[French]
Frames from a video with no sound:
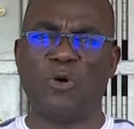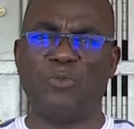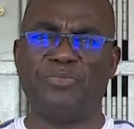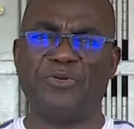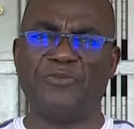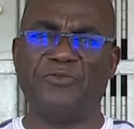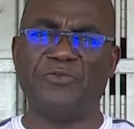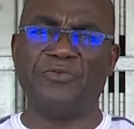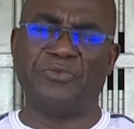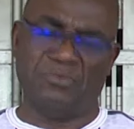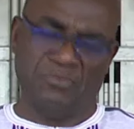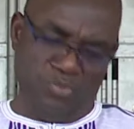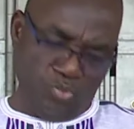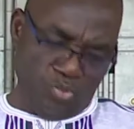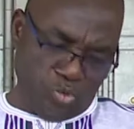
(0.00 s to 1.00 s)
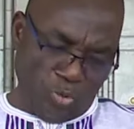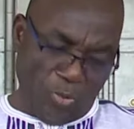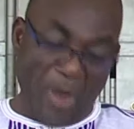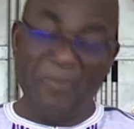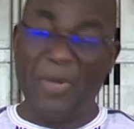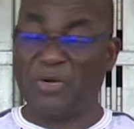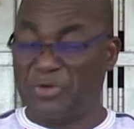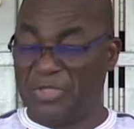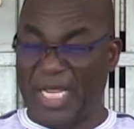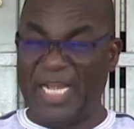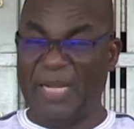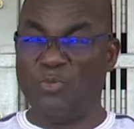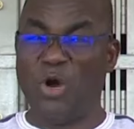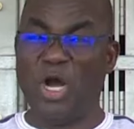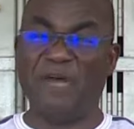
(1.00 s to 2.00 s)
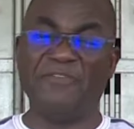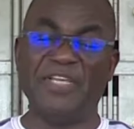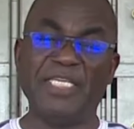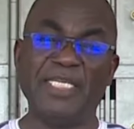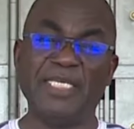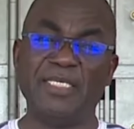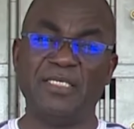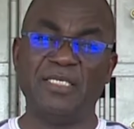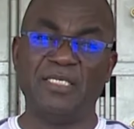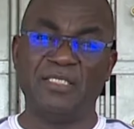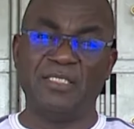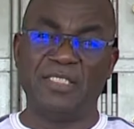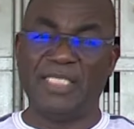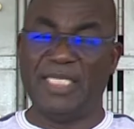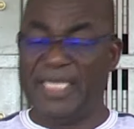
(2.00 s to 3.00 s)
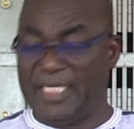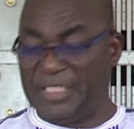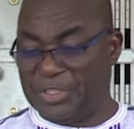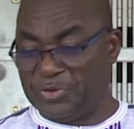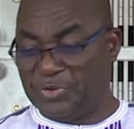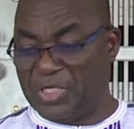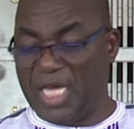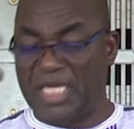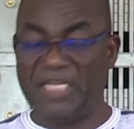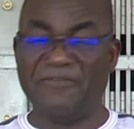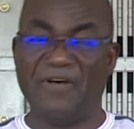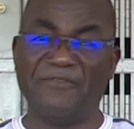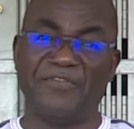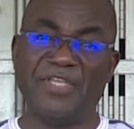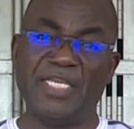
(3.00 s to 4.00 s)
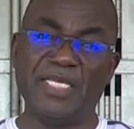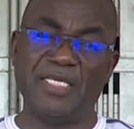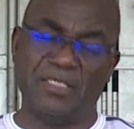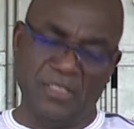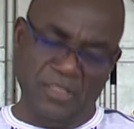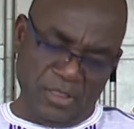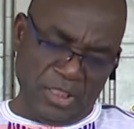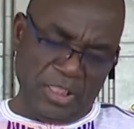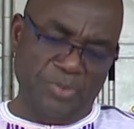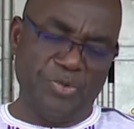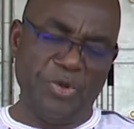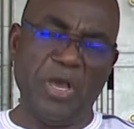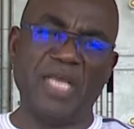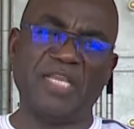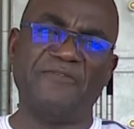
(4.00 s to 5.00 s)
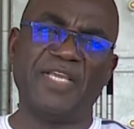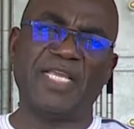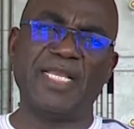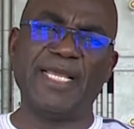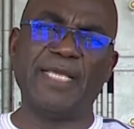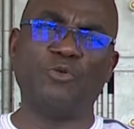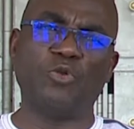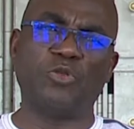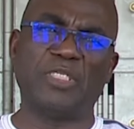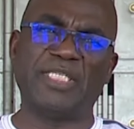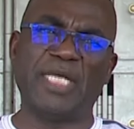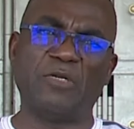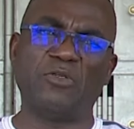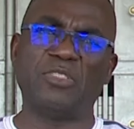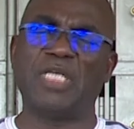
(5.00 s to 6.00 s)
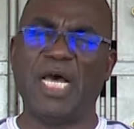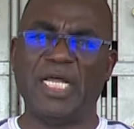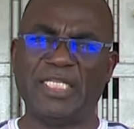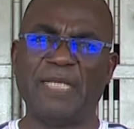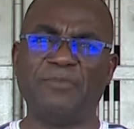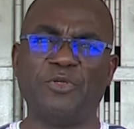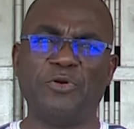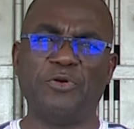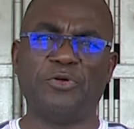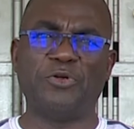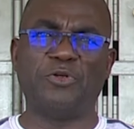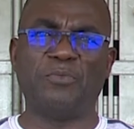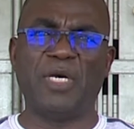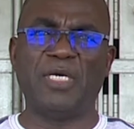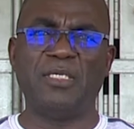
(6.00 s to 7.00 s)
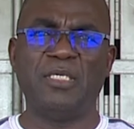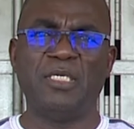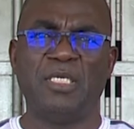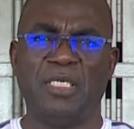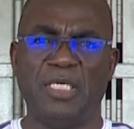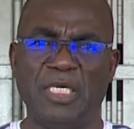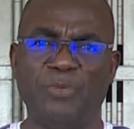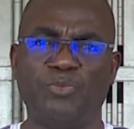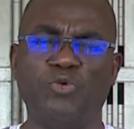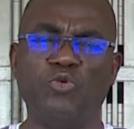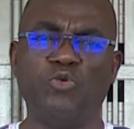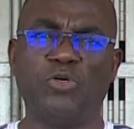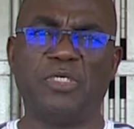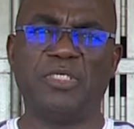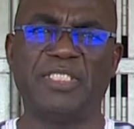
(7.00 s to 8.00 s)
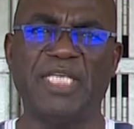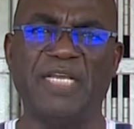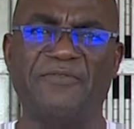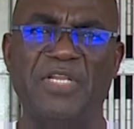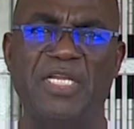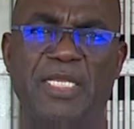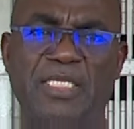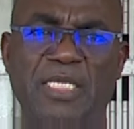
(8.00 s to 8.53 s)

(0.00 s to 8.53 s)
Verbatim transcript: comme prévu. Probablement que dans les mois à venir, si les études arrivent à finir, il peut arriver qu'il y ait d'autres annonces en termes de recrutement eh, pour servir